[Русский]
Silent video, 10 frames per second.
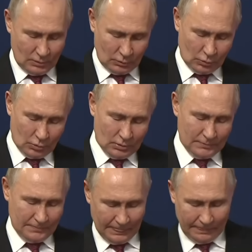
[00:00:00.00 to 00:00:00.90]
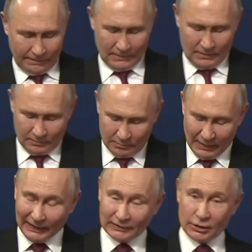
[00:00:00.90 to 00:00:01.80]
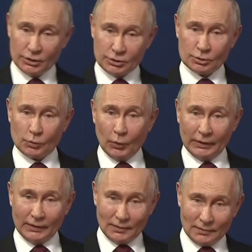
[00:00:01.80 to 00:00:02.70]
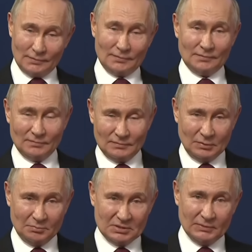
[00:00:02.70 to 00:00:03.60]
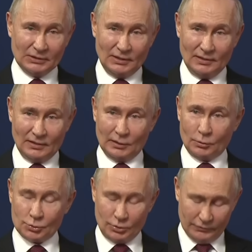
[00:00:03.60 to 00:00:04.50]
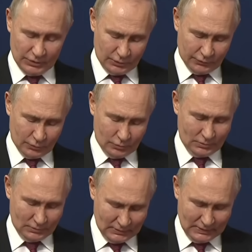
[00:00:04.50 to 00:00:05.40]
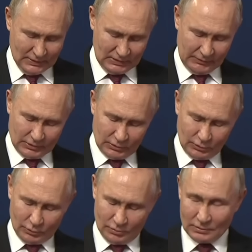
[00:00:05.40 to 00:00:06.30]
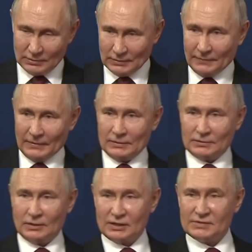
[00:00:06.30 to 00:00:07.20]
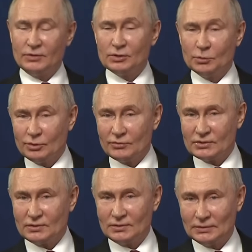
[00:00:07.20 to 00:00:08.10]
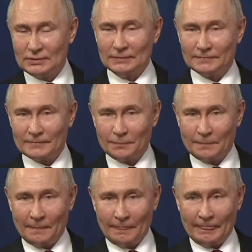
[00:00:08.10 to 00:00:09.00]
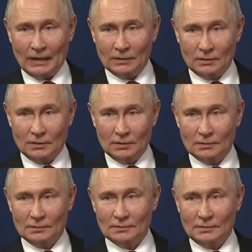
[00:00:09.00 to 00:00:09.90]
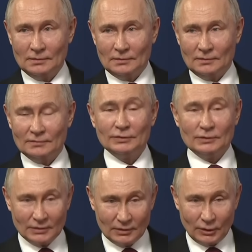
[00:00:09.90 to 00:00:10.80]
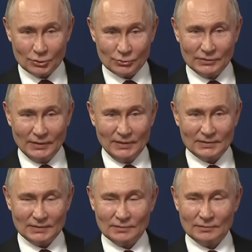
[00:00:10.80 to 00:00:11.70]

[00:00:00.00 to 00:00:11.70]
о богатой истории – мы посмотрели хорошую выставку, связанную с развитием университета. И вы это хорошо знаете,